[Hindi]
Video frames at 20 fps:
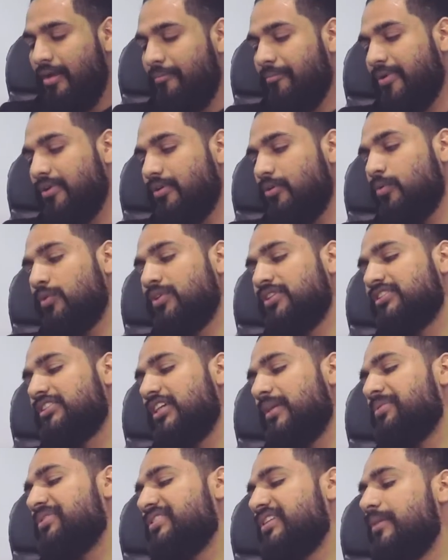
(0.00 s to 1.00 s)
बट उन
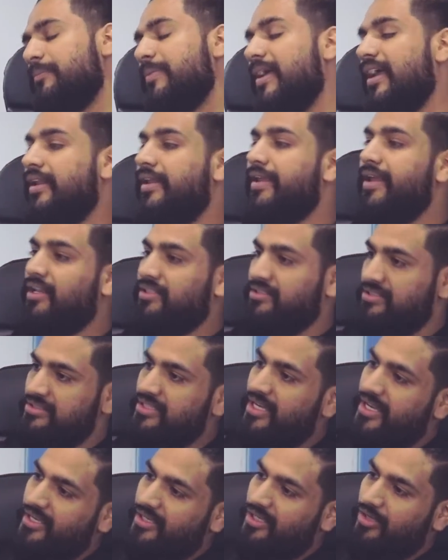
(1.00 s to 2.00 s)
सबसे पहले एक
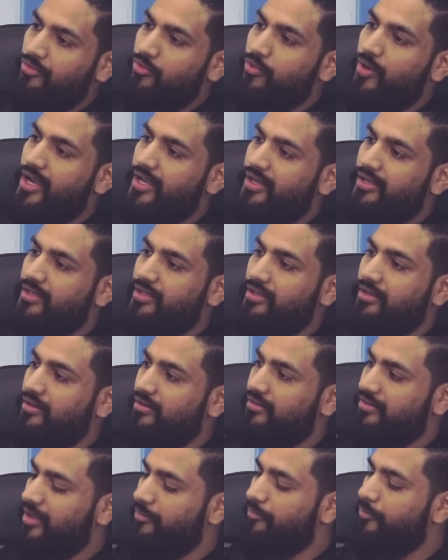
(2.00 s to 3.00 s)
चीज़ आएगी वो आएगी
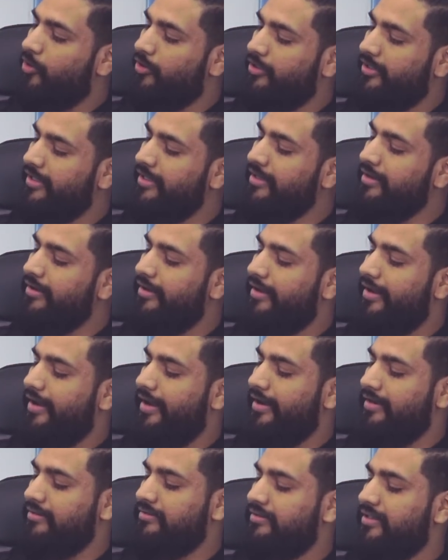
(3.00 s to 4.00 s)
द बॉन्डिंग
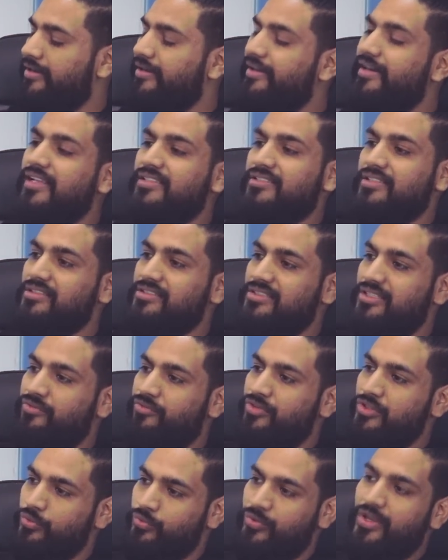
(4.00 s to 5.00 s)
एंड द रिलेशनशिप
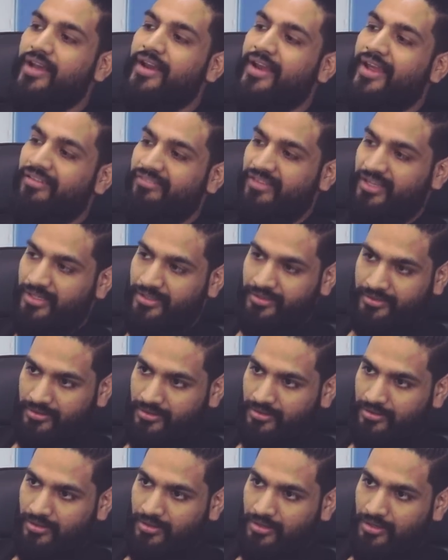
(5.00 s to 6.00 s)
विच वी आर
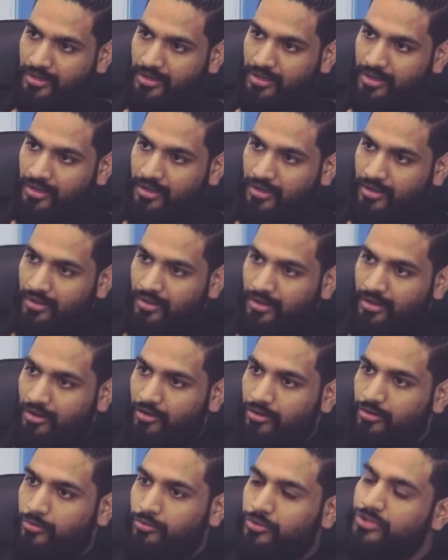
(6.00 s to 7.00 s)
हैविंग
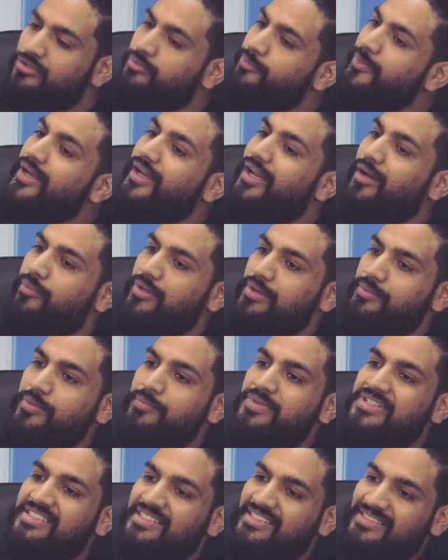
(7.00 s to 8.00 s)
और उसमें कभी भी
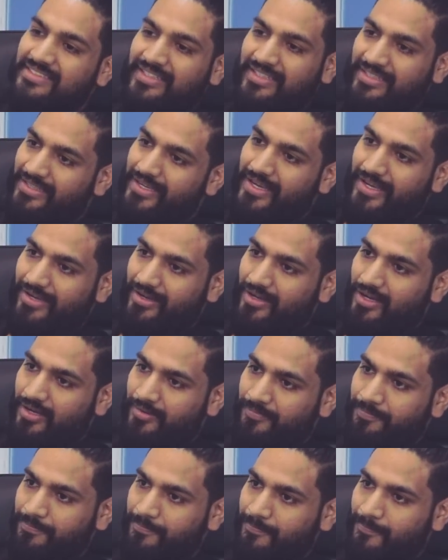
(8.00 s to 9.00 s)
बिजनेस नहीं
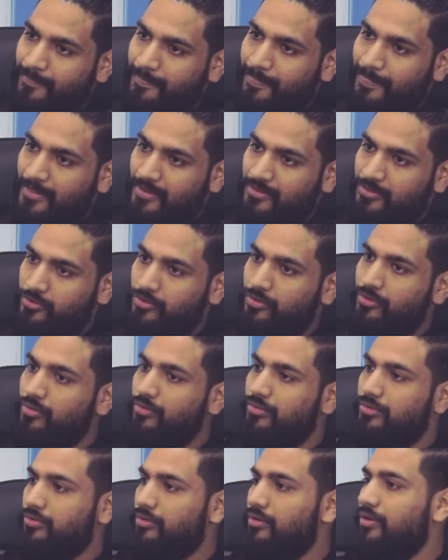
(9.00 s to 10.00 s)
आएगा तो
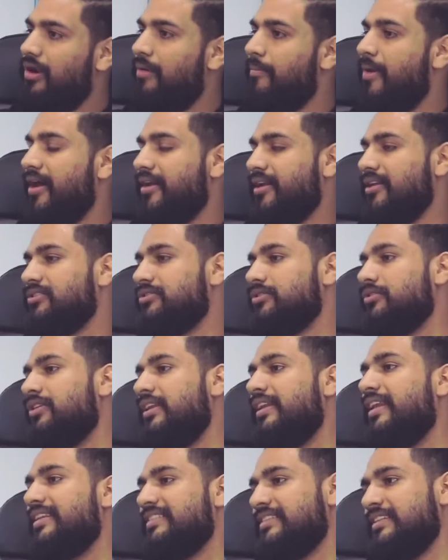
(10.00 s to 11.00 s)
तो हमारा जो
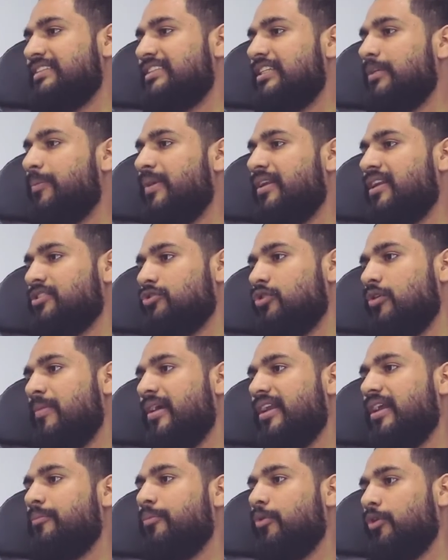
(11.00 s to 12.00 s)
रिलेशनशिप है ना जो
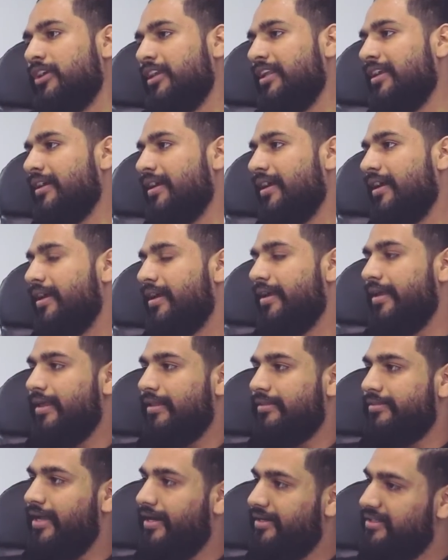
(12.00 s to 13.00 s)
हमारा बॉन्डिंग है
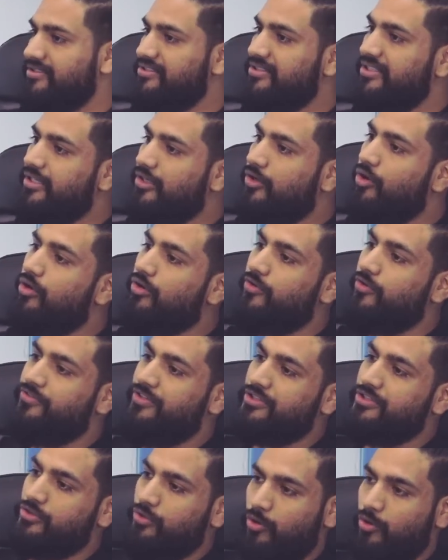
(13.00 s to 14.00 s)
दैट इज़ द कोर ऑफ
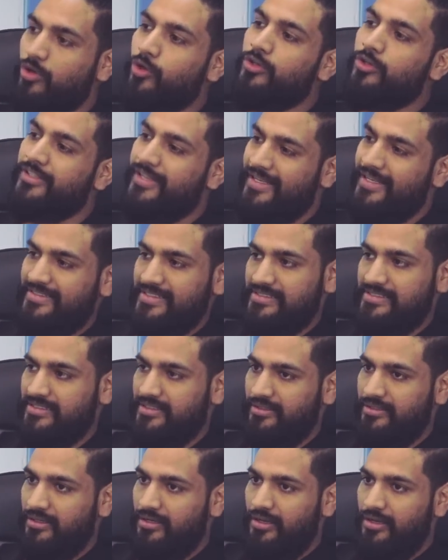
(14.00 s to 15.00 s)
दिस होल
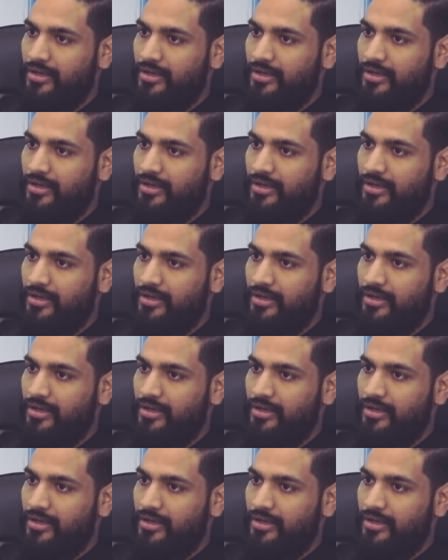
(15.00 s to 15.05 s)
ऑर्गेनाइजेशन